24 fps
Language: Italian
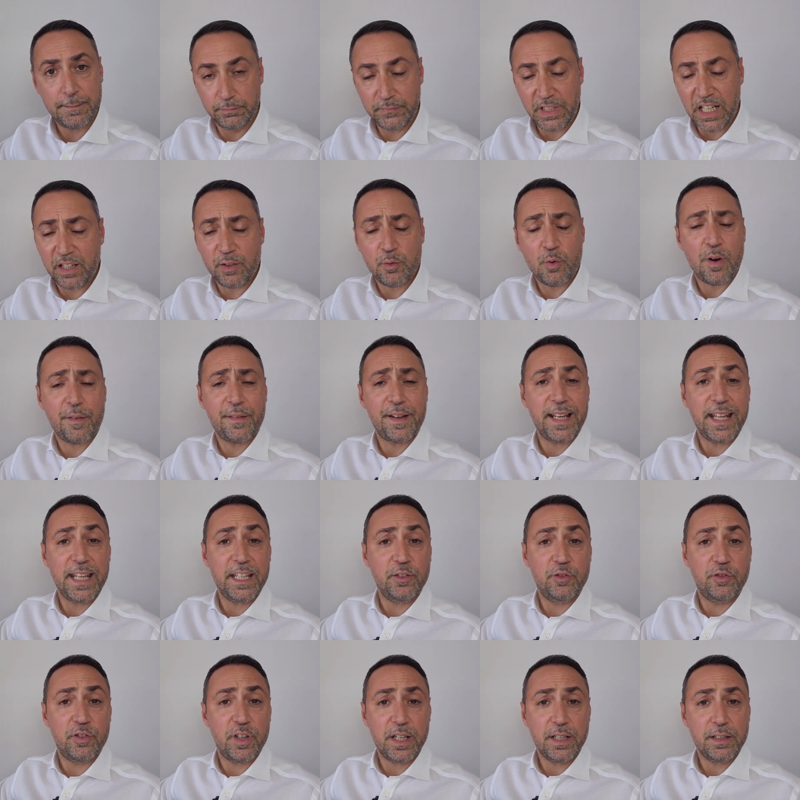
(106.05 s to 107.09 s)
La nuova
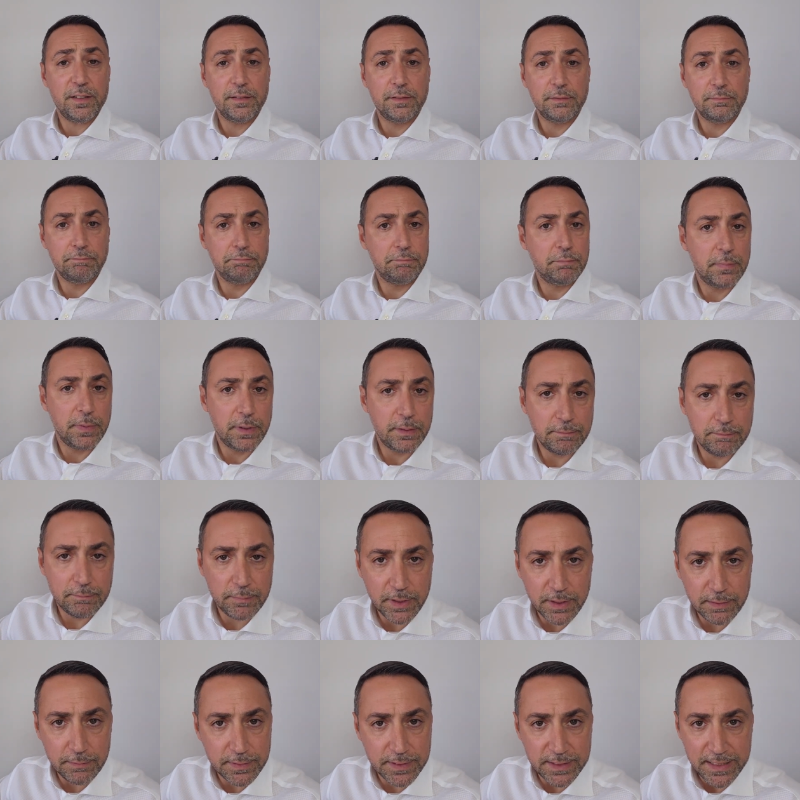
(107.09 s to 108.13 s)
legge
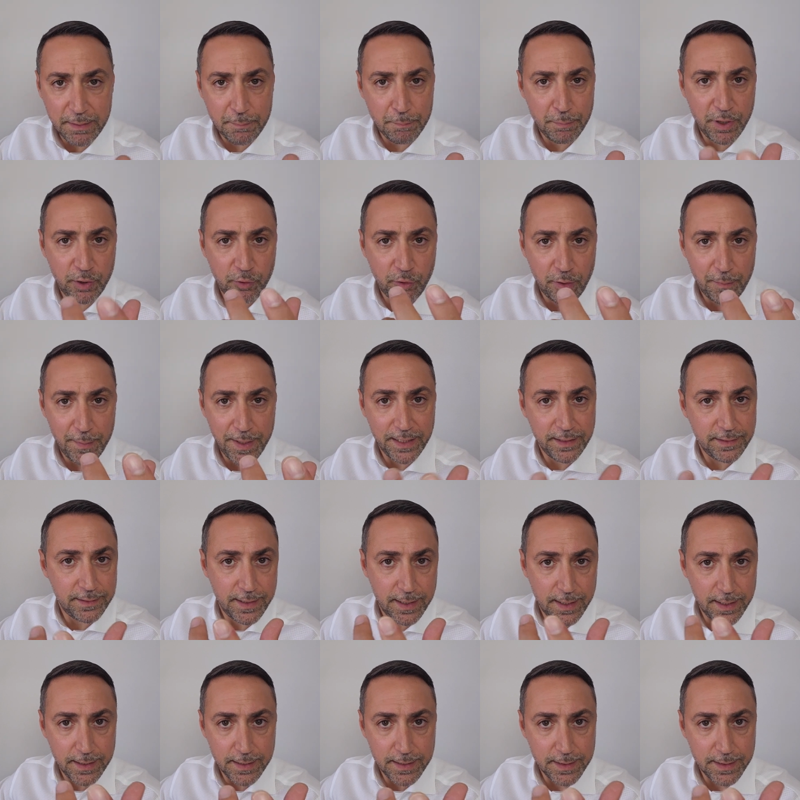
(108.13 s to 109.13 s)
semplicemente,